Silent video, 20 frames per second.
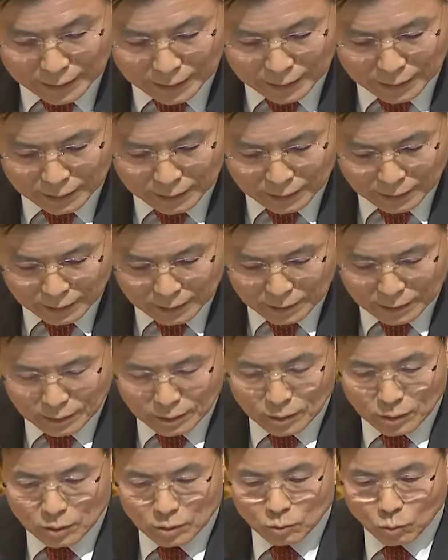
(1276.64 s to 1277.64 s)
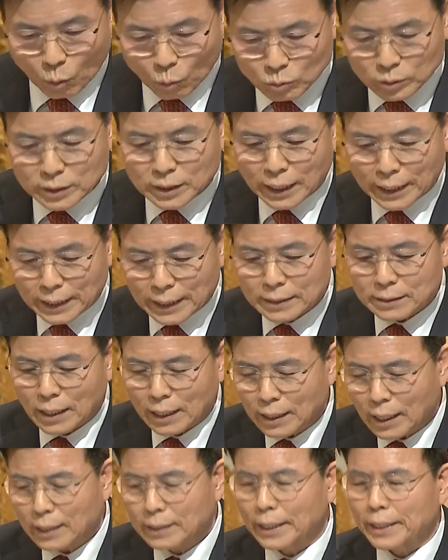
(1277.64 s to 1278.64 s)
弟が行
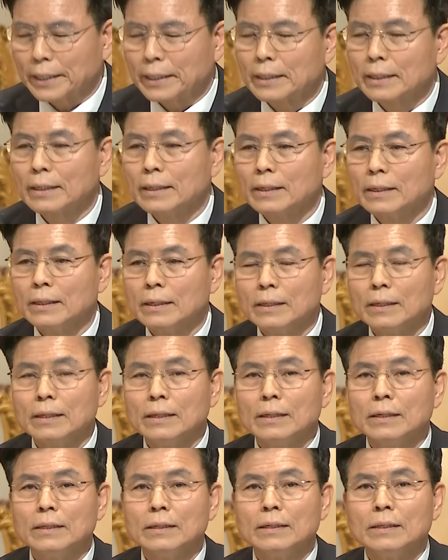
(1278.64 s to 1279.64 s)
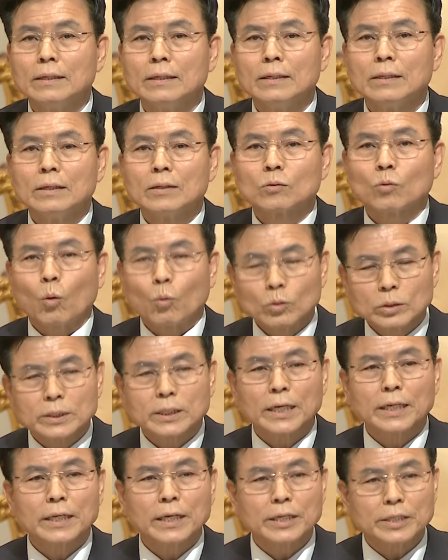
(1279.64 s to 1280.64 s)
こうと言ったのでここに
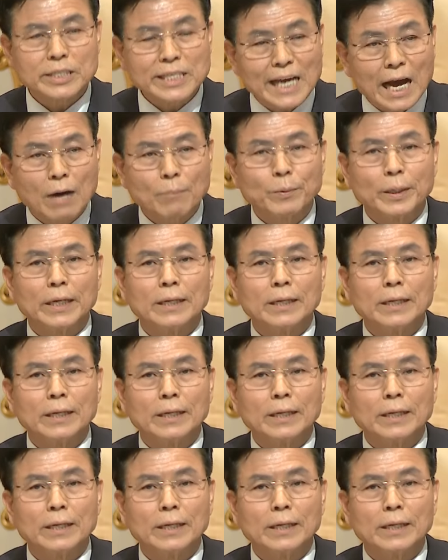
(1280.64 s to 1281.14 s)
来ました